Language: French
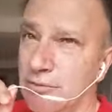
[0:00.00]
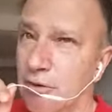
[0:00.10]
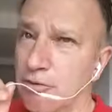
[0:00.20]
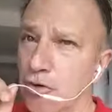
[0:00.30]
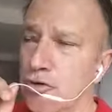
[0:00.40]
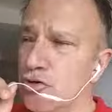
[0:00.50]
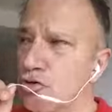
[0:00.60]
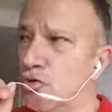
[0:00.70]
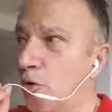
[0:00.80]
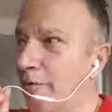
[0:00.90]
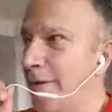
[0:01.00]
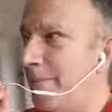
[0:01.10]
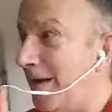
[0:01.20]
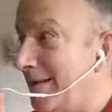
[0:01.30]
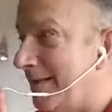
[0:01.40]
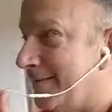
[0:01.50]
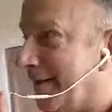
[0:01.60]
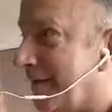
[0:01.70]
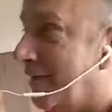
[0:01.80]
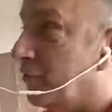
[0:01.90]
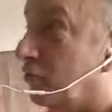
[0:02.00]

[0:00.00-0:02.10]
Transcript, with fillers: donc deux jours, on va parler d'Internet,